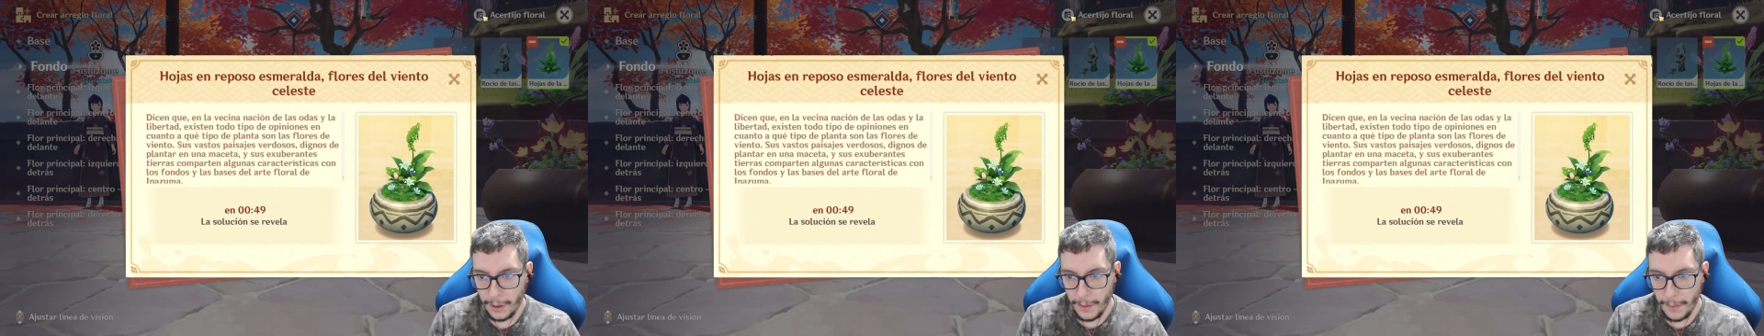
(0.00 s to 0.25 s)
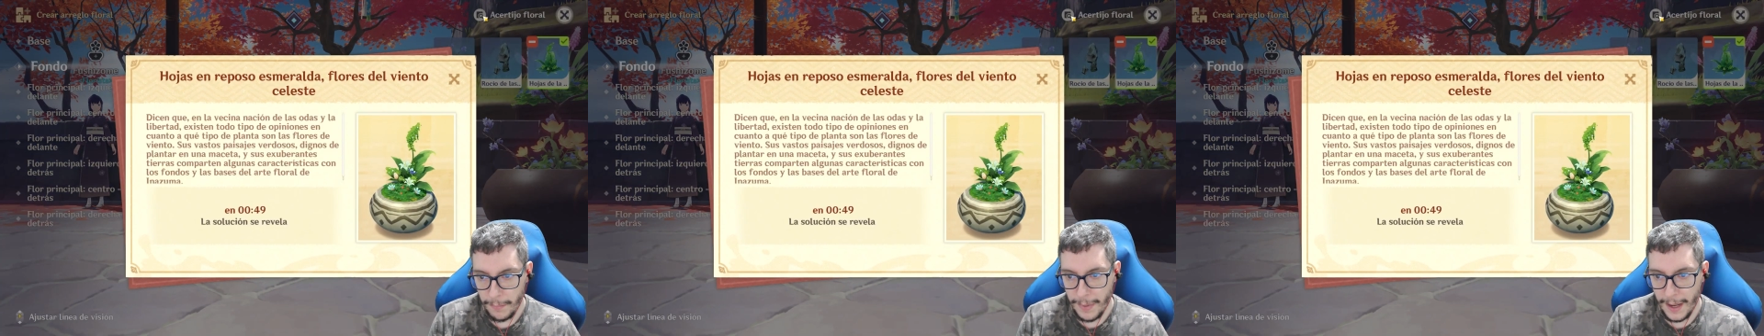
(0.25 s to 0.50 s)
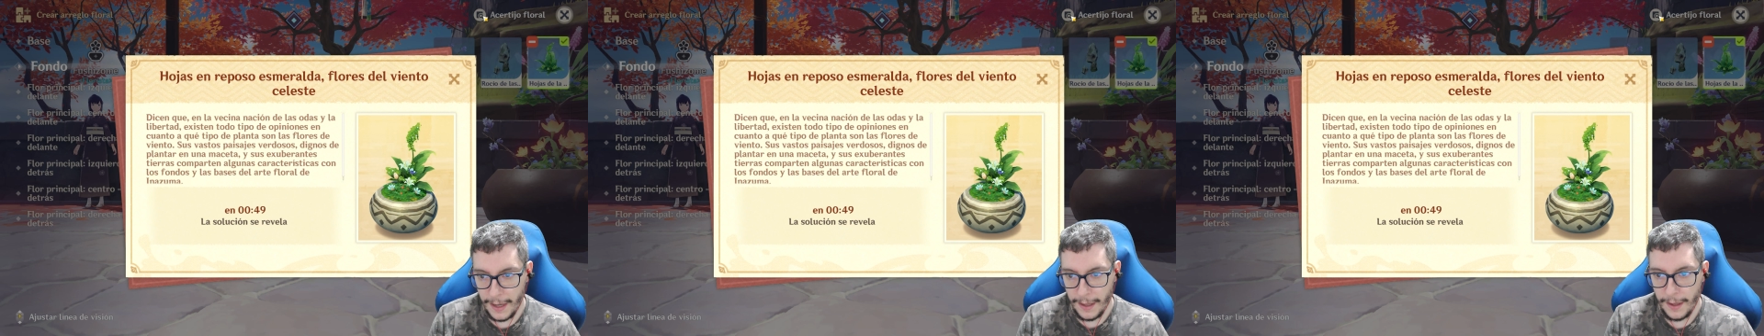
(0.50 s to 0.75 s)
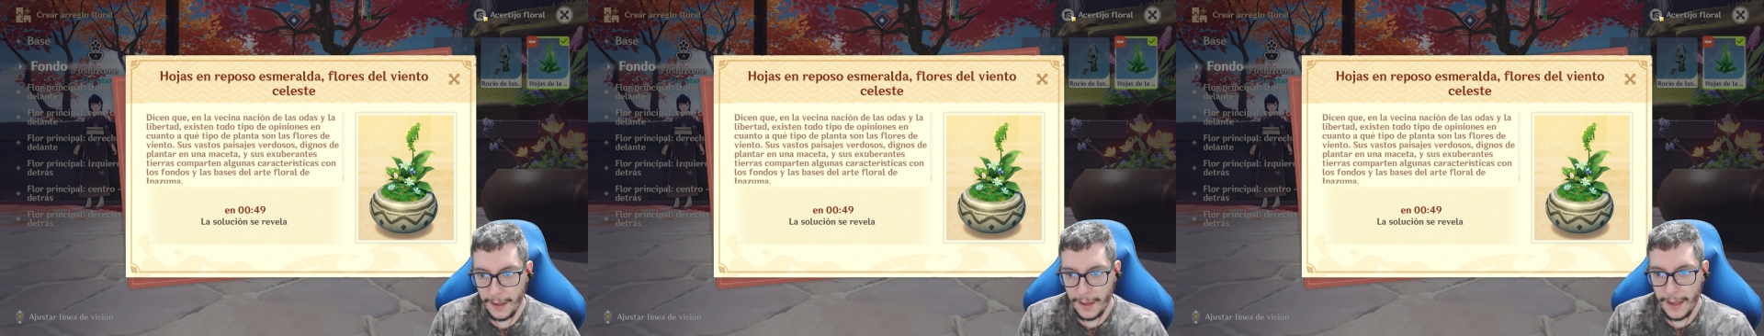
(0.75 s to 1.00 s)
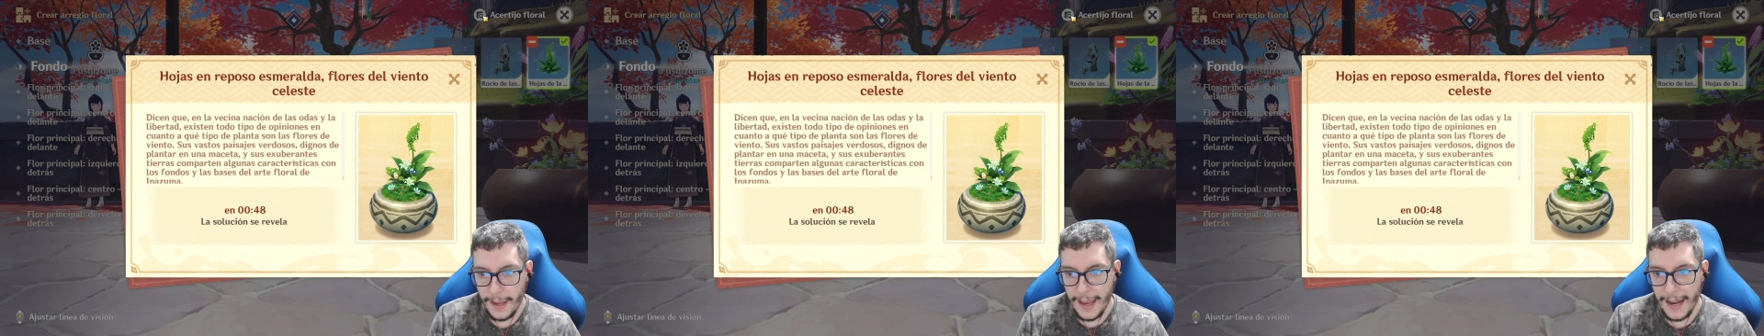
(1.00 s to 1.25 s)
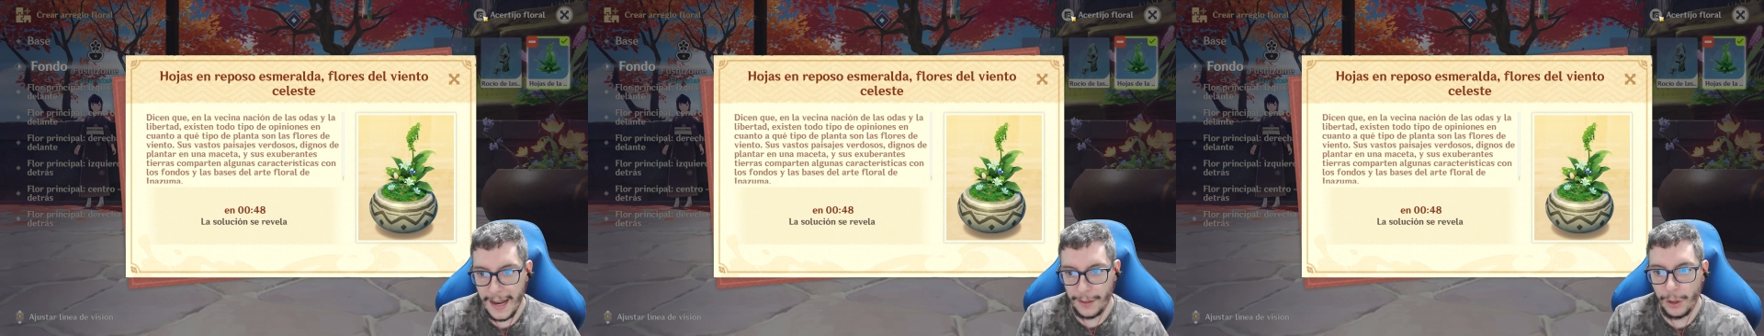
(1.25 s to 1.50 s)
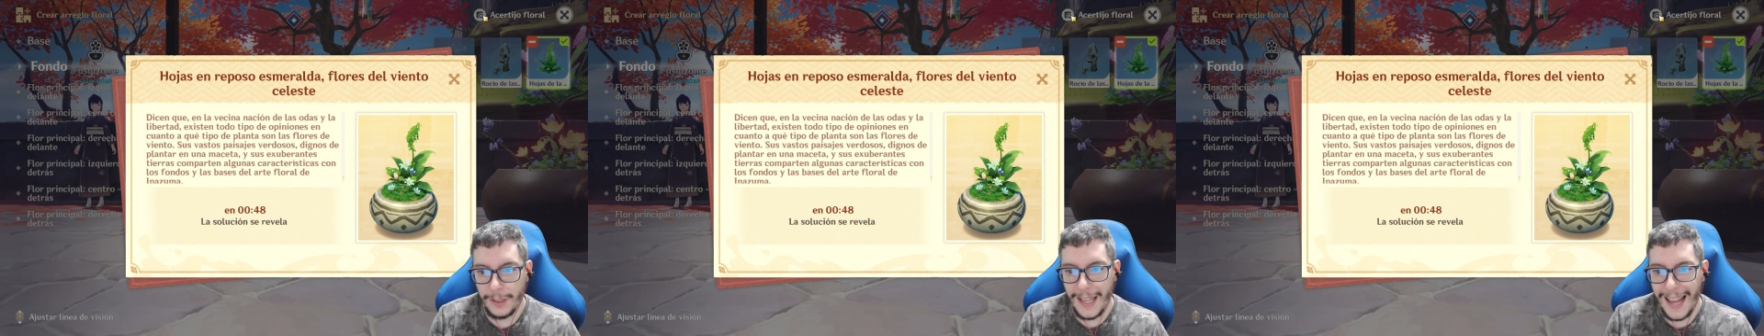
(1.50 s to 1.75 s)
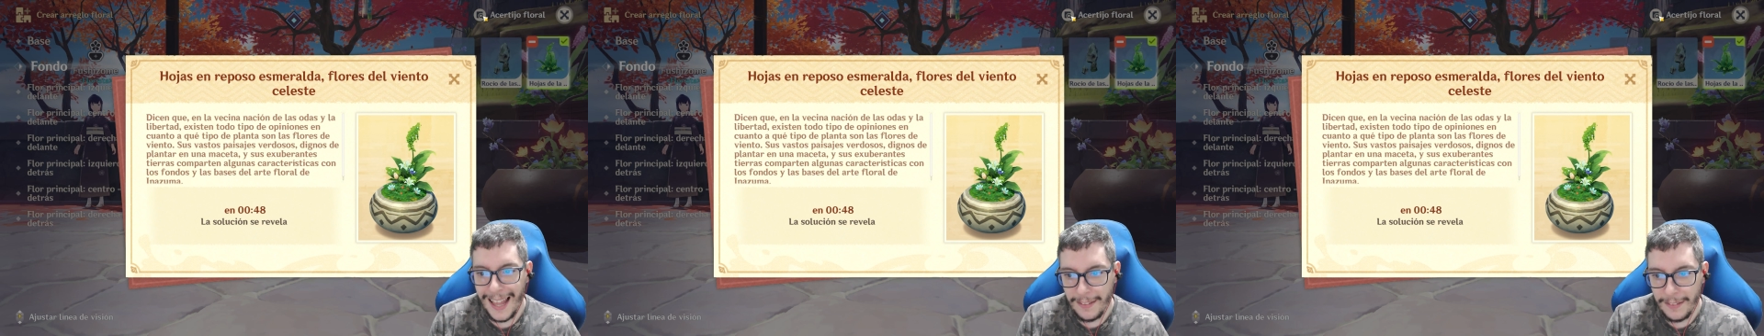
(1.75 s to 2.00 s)
Vale. En la dos de
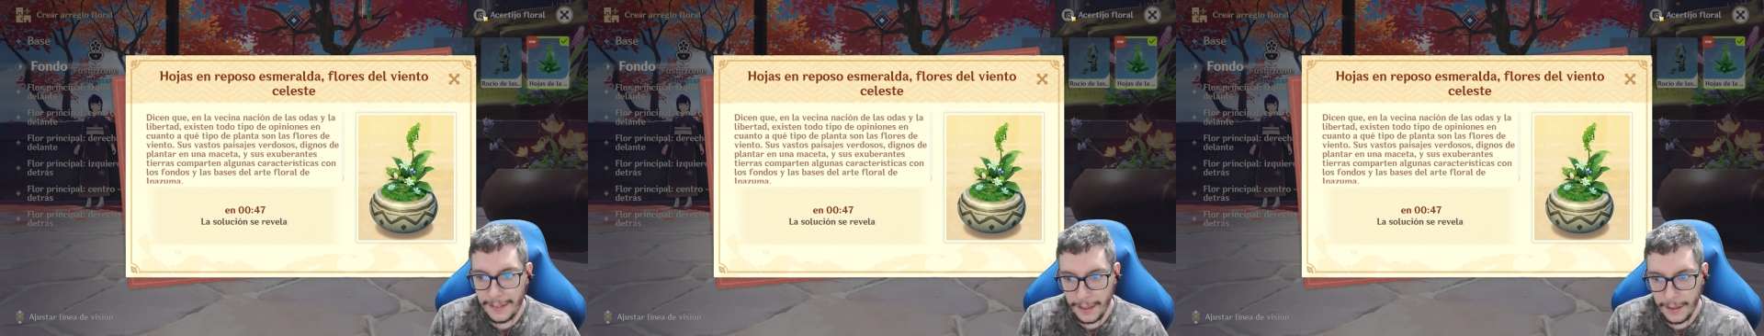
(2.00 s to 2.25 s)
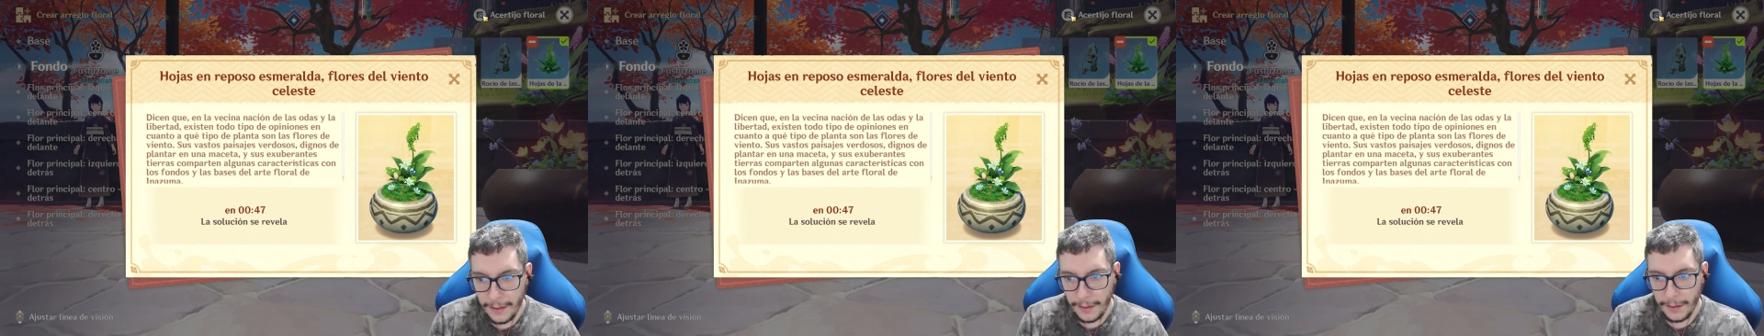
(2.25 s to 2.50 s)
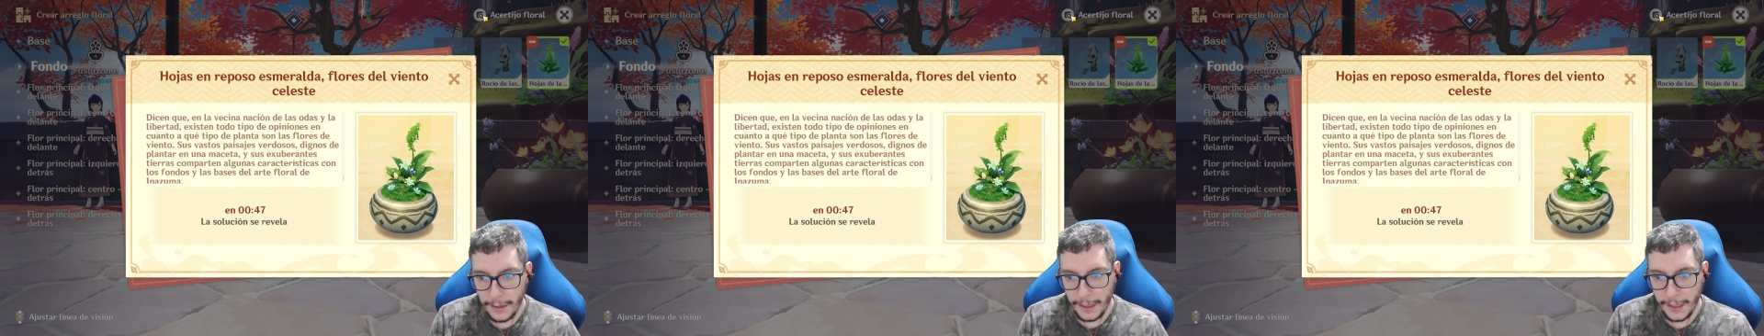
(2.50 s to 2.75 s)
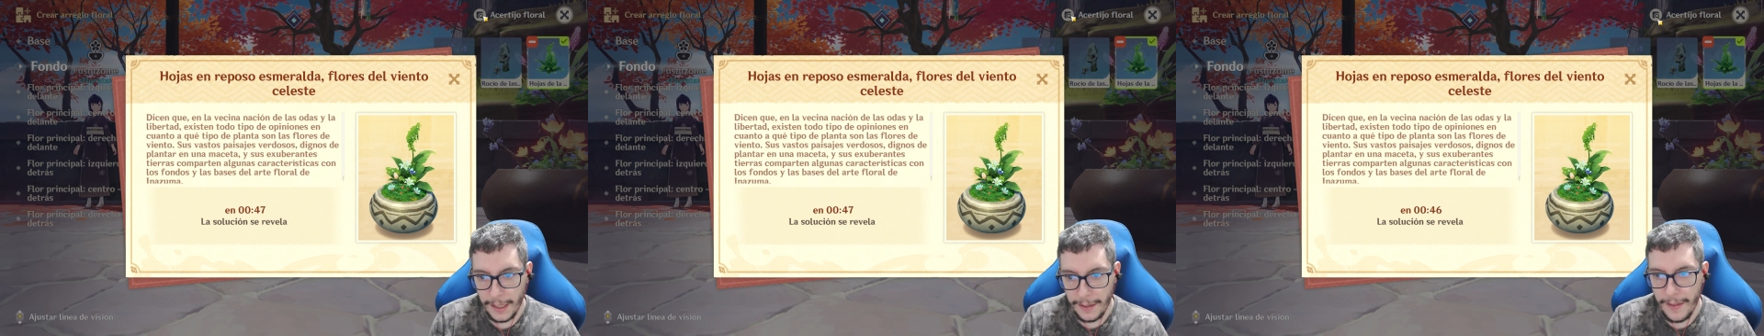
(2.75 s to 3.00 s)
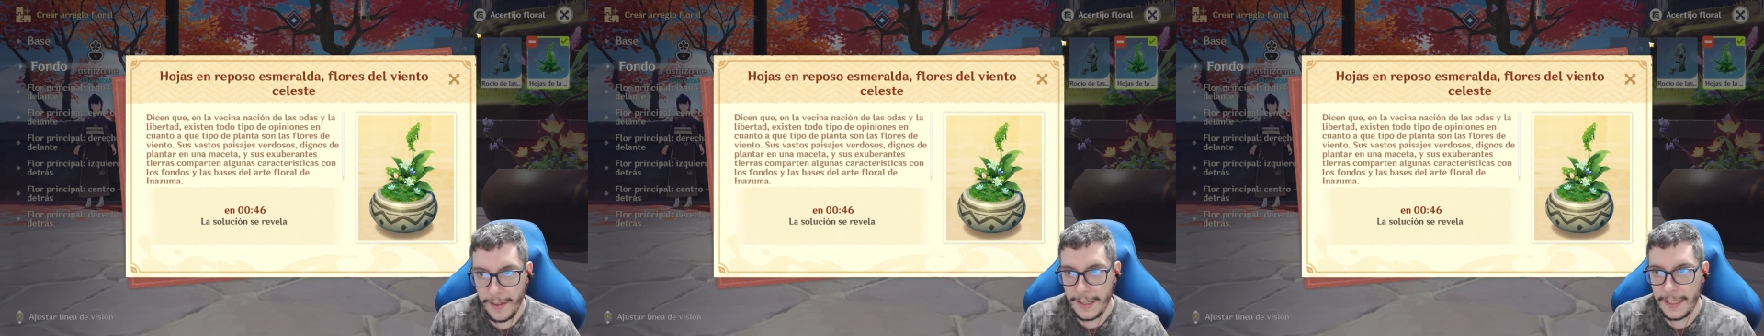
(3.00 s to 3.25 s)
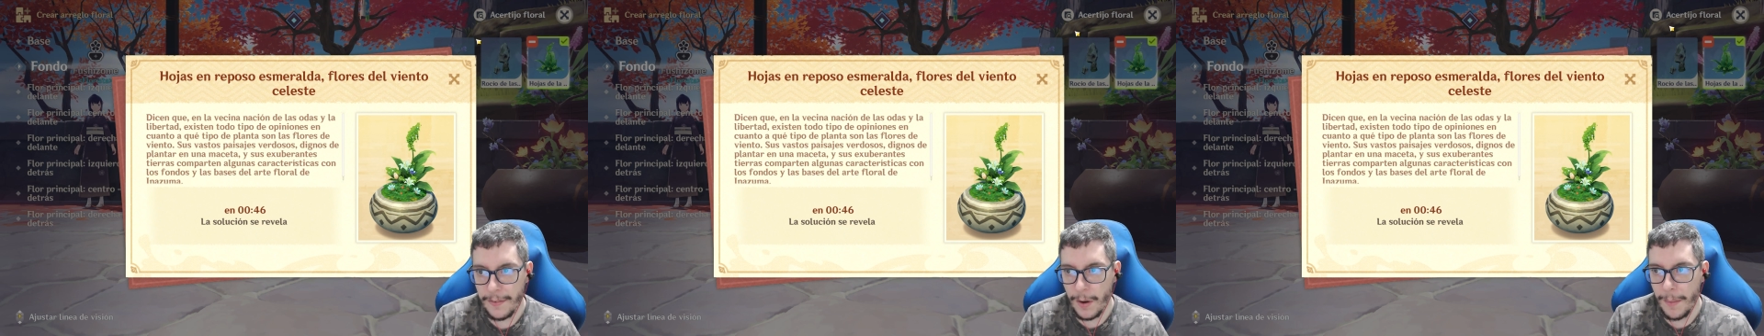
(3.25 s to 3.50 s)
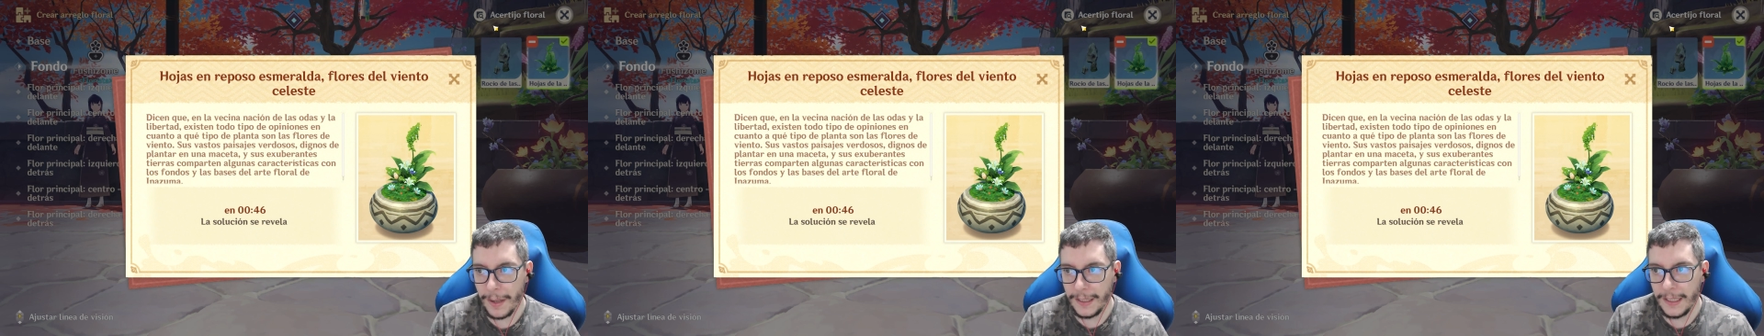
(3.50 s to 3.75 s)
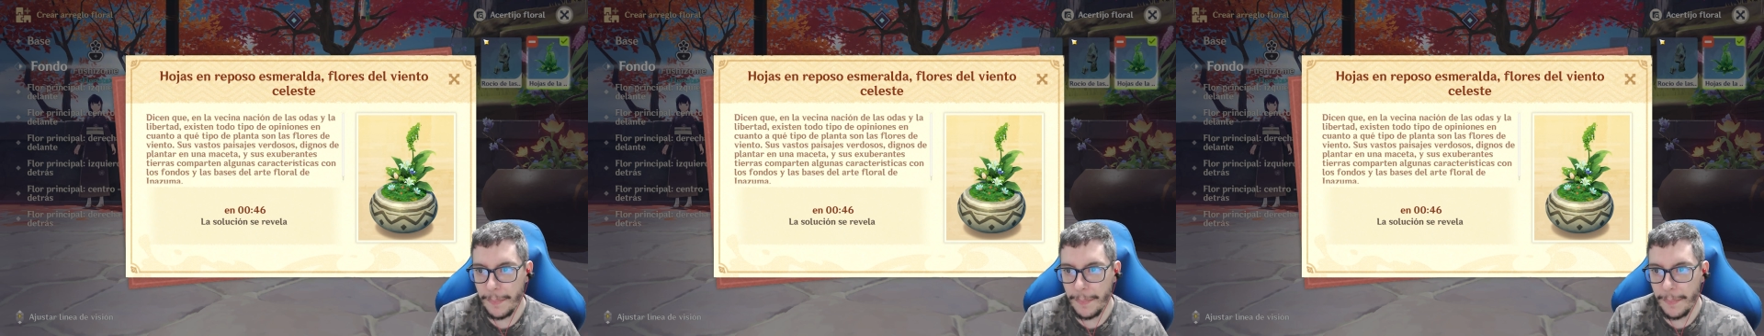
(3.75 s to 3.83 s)
adelante, izquierda y derecha, va una plantita